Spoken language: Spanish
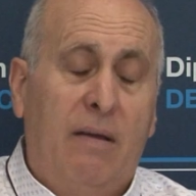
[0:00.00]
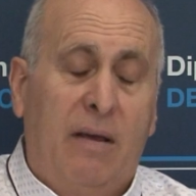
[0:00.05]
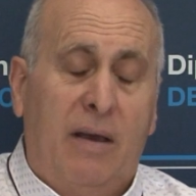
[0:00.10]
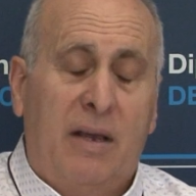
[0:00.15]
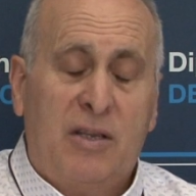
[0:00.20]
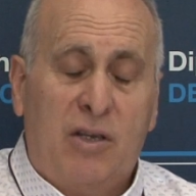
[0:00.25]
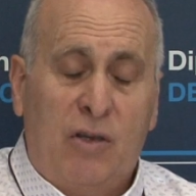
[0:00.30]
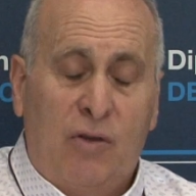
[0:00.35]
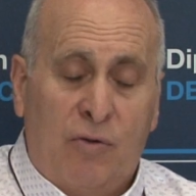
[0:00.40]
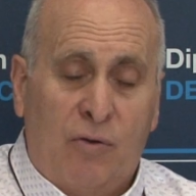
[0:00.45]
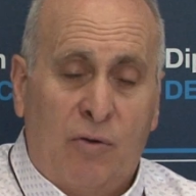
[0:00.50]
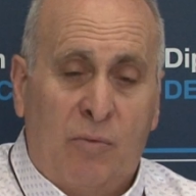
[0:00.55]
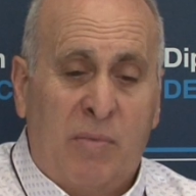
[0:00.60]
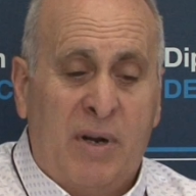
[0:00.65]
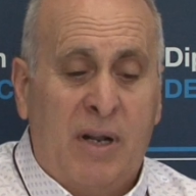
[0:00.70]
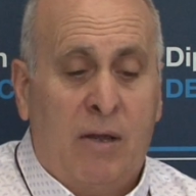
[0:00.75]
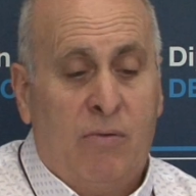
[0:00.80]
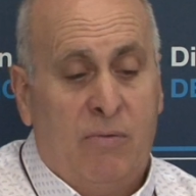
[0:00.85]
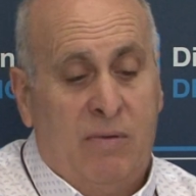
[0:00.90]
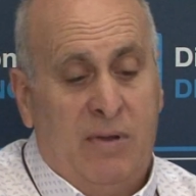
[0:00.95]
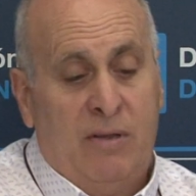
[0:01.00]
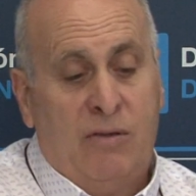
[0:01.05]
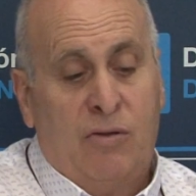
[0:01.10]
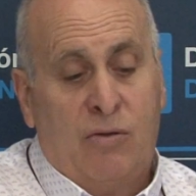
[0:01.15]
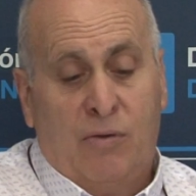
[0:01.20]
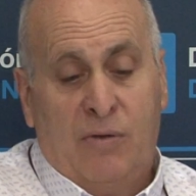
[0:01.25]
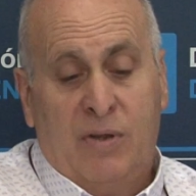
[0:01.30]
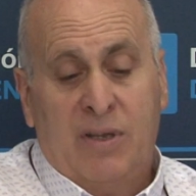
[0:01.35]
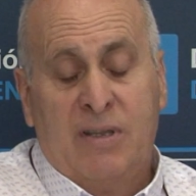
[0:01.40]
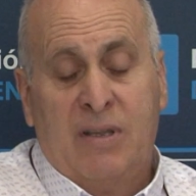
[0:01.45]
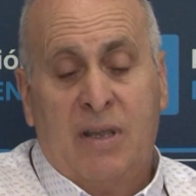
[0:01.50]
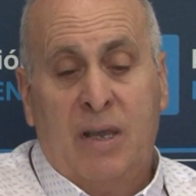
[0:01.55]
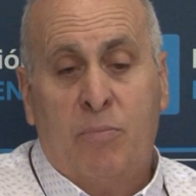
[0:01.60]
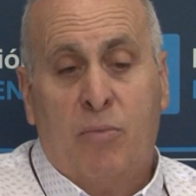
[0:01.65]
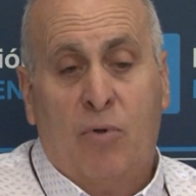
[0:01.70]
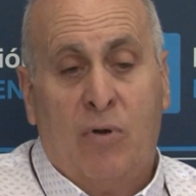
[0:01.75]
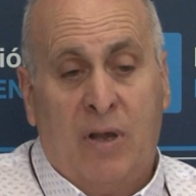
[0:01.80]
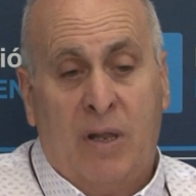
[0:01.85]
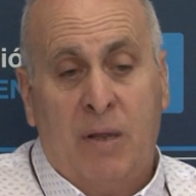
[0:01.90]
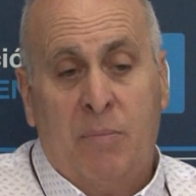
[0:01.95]
ha sido nombrado dentro de esta
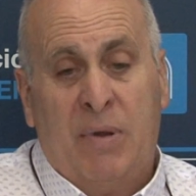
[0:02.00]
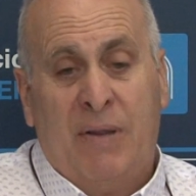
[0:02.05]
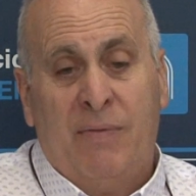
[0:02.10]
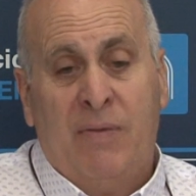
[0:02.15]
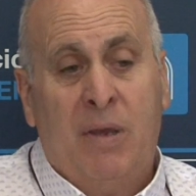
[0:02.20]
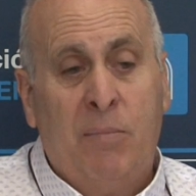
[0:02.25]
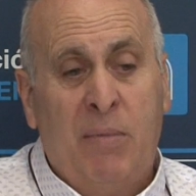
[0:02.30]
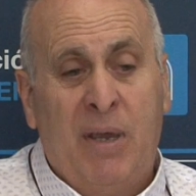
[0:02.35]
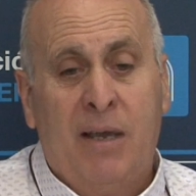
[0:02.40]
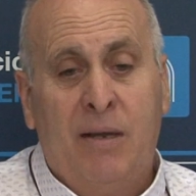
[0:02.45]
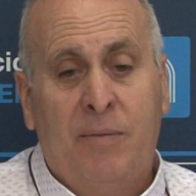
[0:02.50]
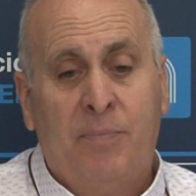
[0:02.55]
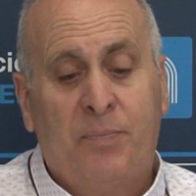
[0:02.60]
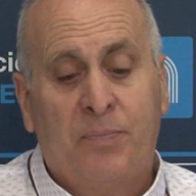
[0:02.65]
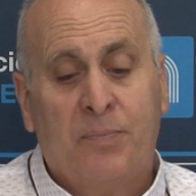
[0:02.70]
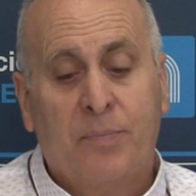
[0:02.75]
época de pandemia